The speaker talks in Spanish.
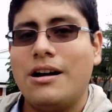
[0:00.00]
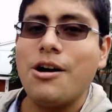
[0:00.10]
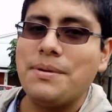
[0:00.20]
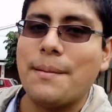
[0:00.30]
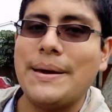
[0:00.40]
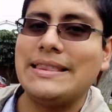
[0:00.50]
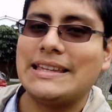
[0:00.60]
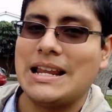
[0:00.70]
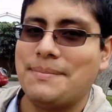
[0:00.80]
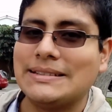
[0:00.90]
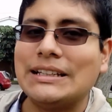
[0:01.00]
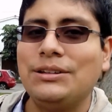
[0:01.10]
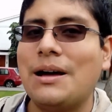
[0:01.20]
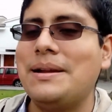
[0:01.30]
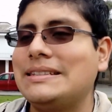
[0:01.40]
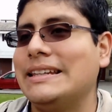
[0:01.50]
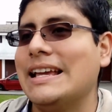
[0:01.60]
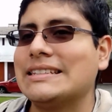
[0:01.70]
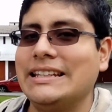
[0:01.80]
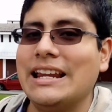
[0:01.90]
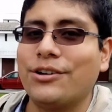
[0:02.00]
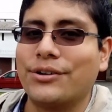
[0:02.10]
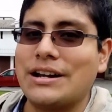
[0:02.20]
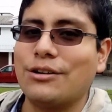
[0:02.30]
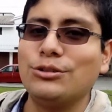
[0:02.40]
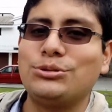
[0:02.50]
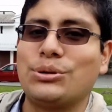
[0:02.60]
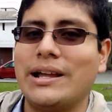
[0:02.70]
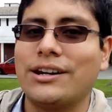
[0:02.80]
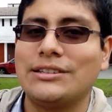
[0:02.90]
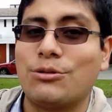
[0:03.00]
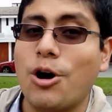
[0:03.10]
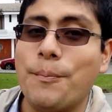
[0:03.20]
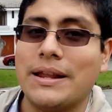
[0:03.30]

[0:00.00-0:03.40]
Obviamente la más saludable sería salir a correr con tu celular con el juego